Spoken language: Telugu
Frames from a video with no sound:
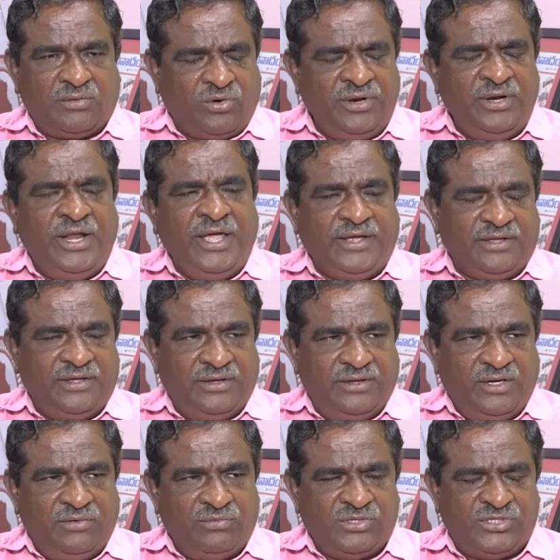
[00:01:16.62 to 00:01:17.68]
కొన్ని
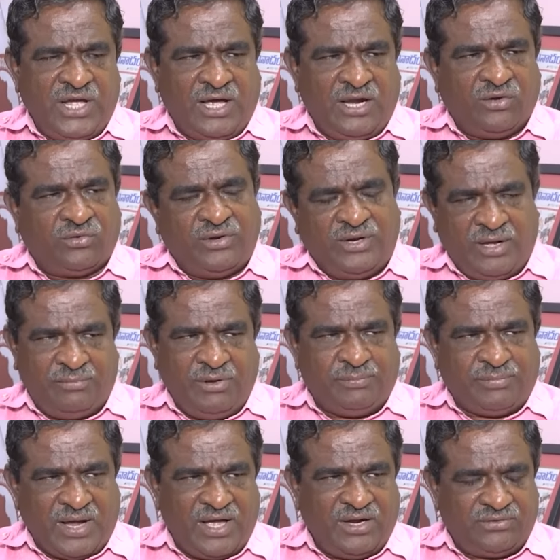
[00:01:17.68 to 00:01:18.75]
విషయాల్లో కొన్ని
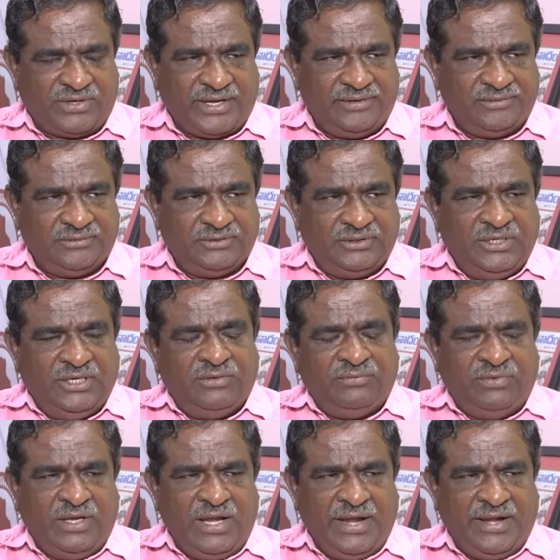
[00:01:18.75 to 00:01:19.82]
అభిప్రాయాలు ఉన్నాయి
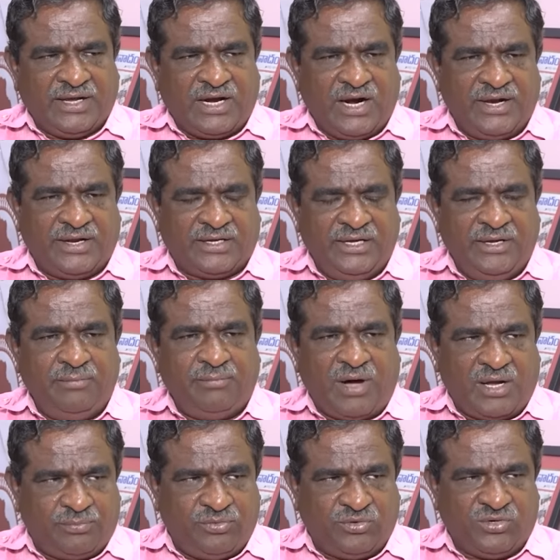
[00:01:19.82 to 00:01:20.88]
వీలైన కాడికి
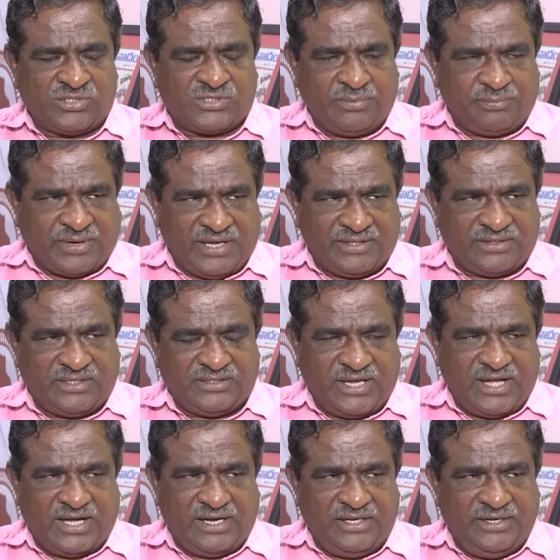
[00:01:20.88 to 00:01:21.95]
మార్పు కోసం ప్రయత్నం
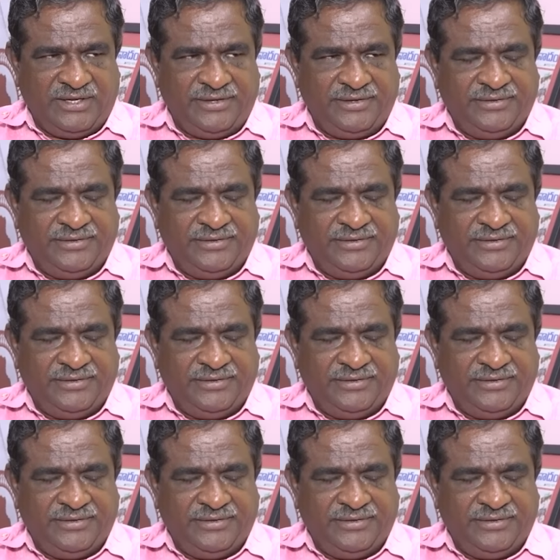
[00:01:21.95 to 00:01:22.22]
చేయాలి